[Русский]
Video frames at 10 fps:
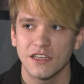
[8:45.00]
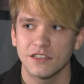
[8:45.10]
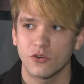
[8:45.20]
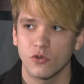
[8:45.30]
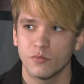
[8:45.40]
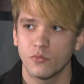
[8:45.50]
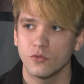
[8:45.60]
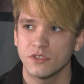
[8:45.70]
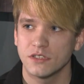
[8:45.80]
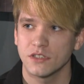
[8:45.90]
такой
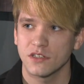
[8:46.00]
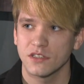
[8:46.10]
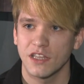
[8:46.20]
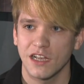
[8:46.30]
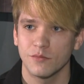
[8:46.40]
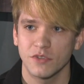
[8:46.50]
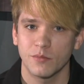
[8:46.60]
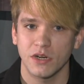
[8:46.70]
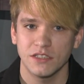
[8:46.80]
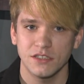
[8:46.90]
путь э, дали мне
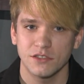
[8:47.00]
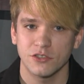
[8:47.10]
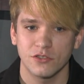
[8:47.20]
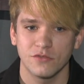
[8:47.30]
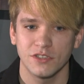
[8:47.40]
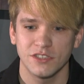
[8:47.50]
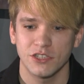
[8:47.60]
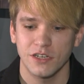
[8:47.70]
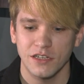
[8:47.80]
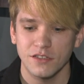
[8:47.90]
пройти, за то, что
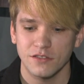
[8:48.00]
выдержали,